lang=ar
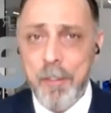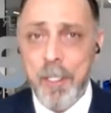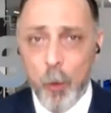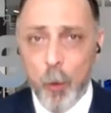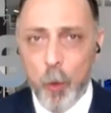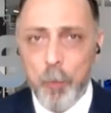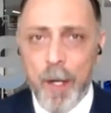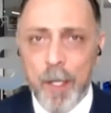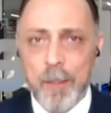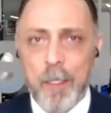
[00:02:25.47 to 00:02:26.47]
في
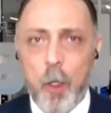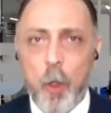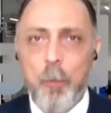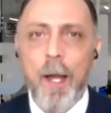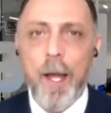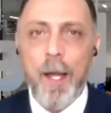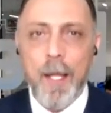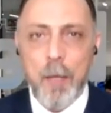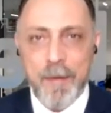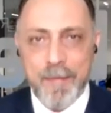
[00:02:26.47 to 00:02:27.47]
اوروبا التضخم
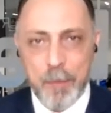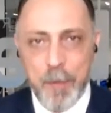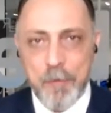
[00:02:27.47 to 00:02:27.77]
اعلى من